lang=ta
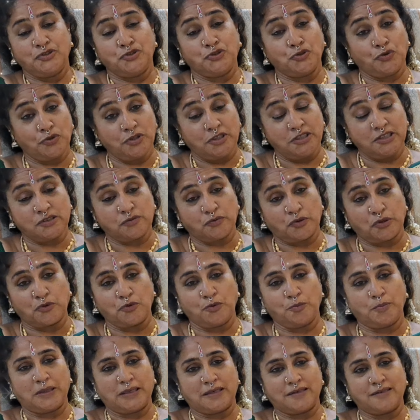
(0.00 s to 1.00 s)
ஜோதி
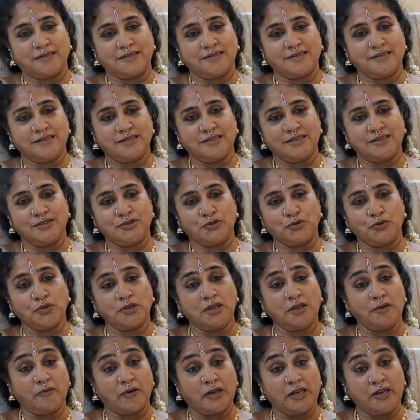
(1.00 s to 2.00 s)
ஸ்வரூபன்
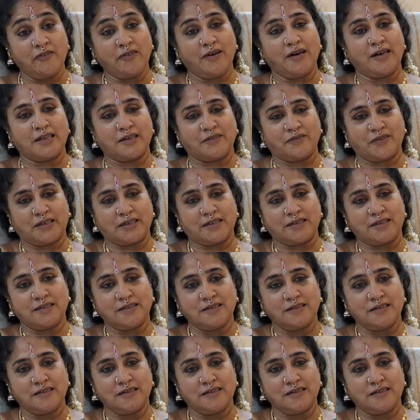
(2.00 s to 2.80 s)
ஜோதி வடிவானவன்